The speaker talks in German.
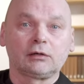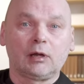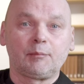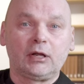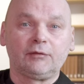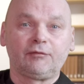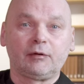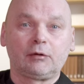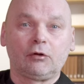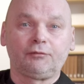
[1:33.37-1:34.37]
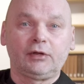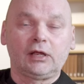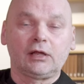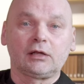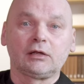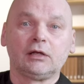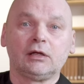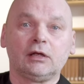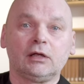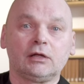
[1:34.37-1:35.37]
dem Hilfedürftigen
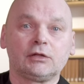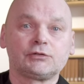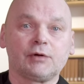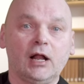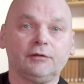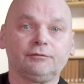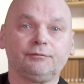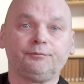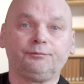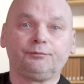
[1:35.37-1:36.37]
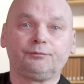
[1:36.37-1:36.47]
zu helfen.